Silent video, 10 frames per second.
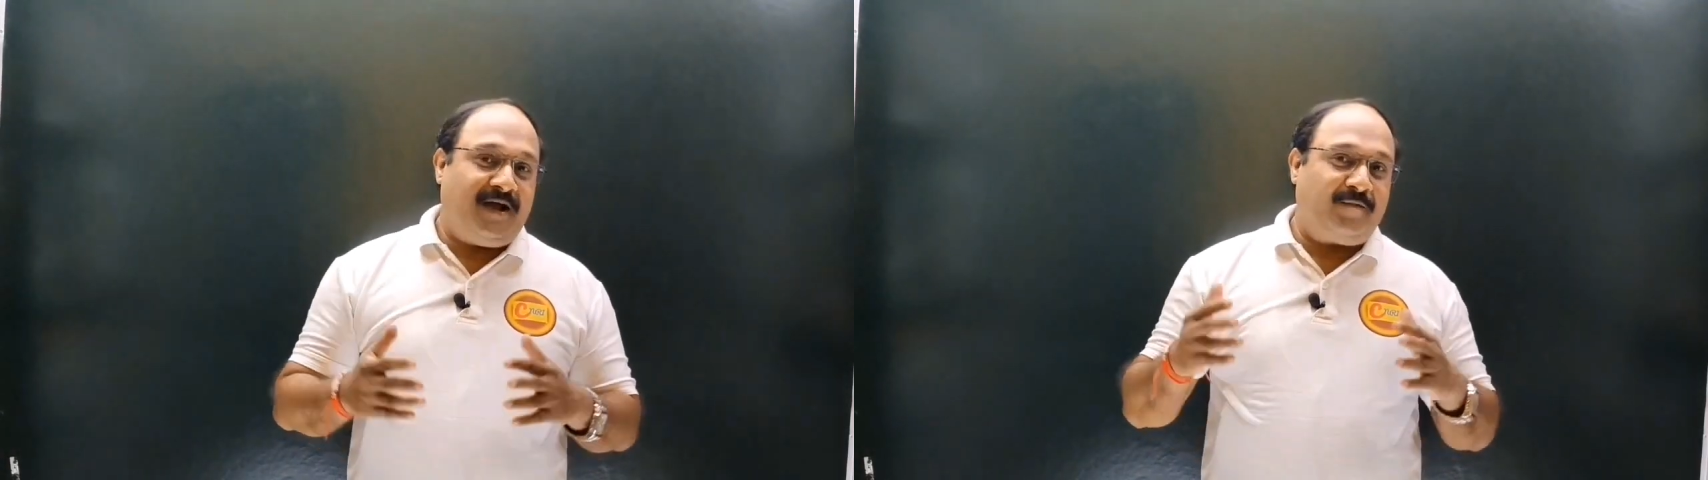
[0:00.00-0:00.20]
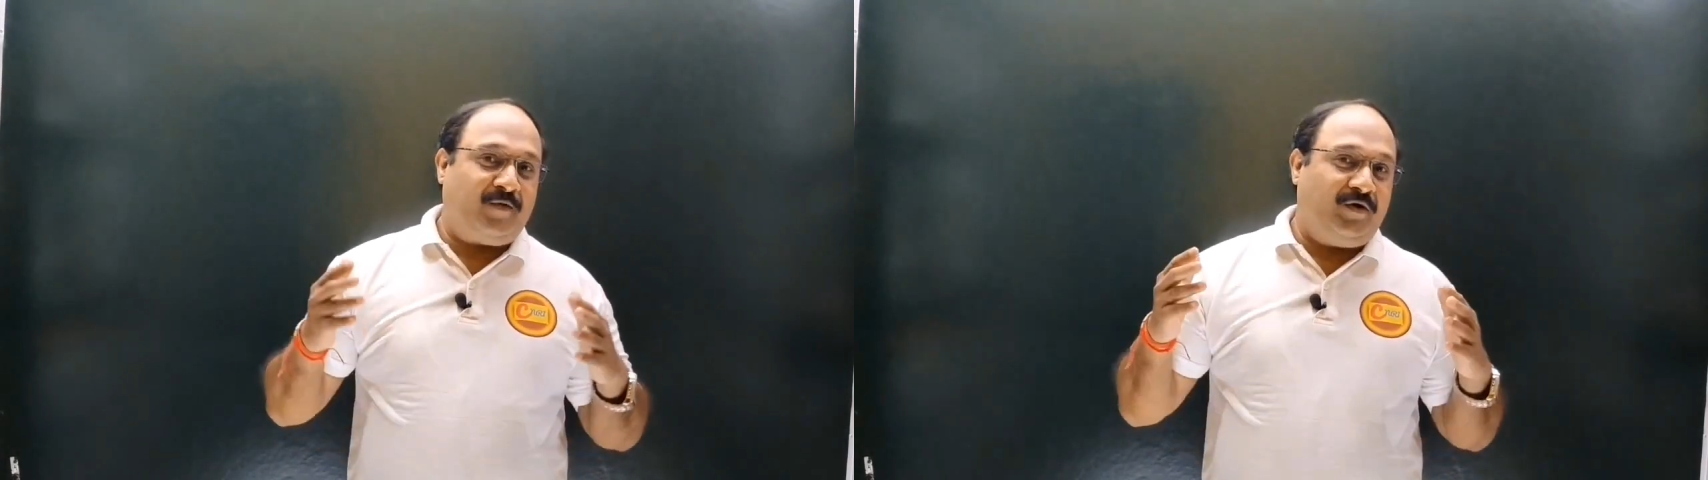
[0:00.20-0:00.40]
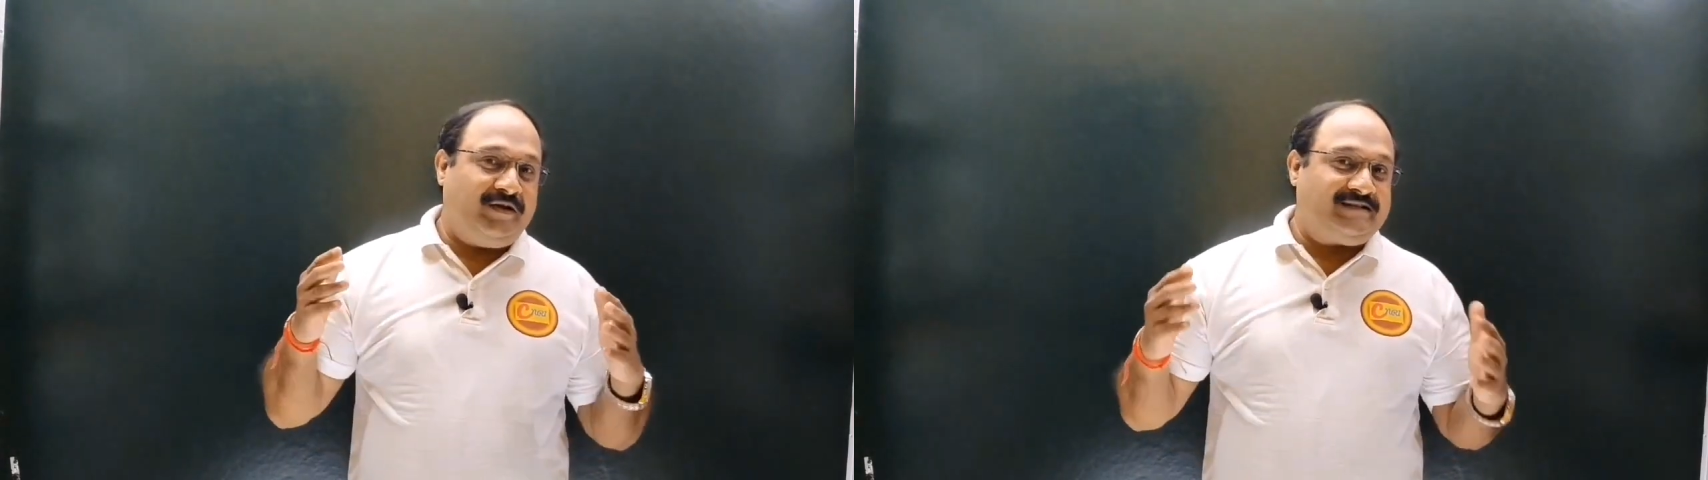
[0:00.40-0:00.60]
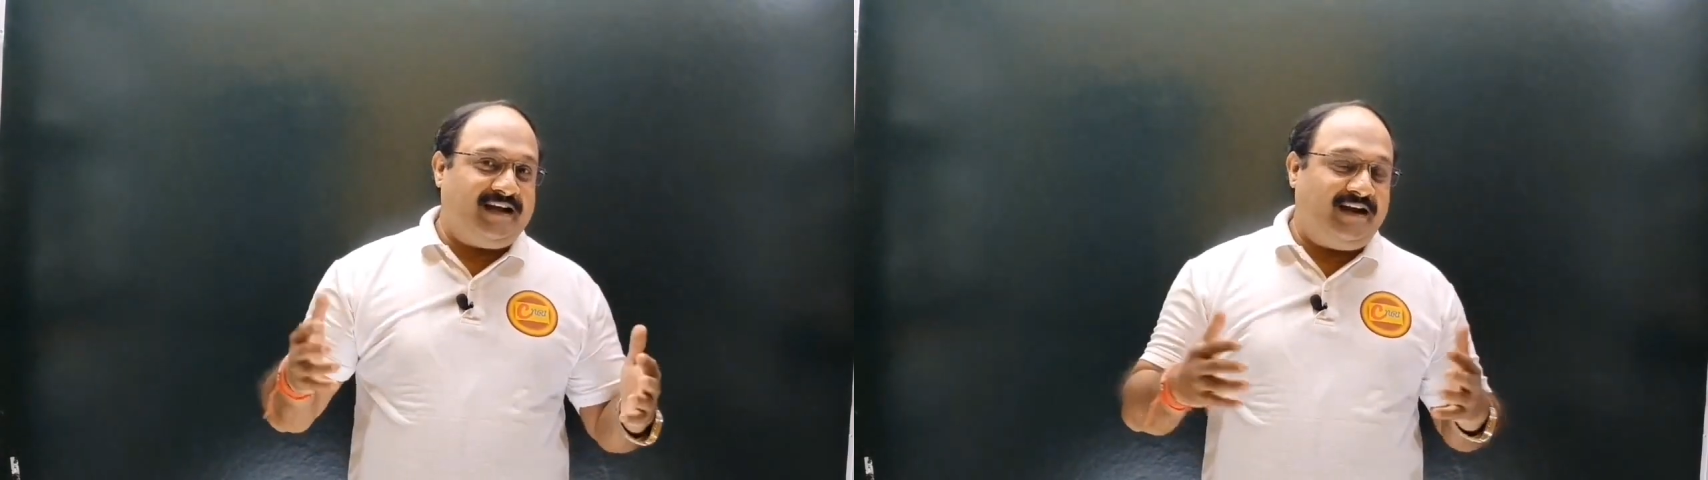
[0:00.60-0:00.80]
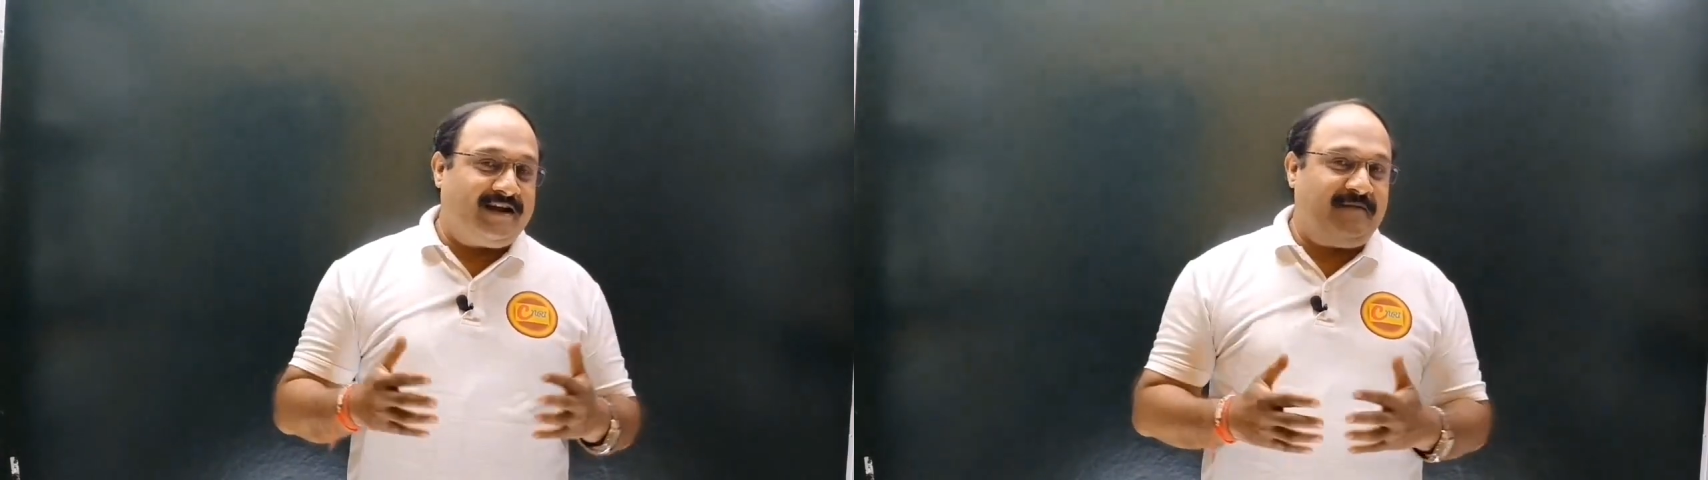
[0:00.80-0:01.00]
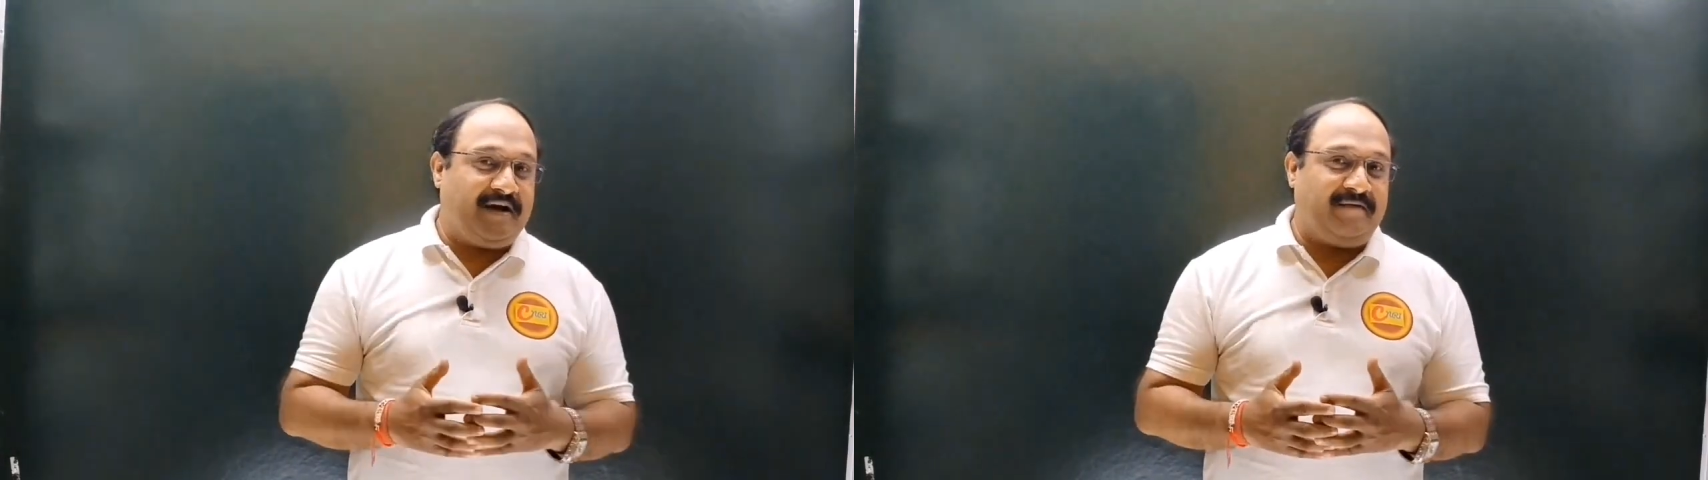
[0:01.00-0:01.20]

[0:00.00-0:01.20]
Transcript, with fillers: मैं आपको इस चैनल के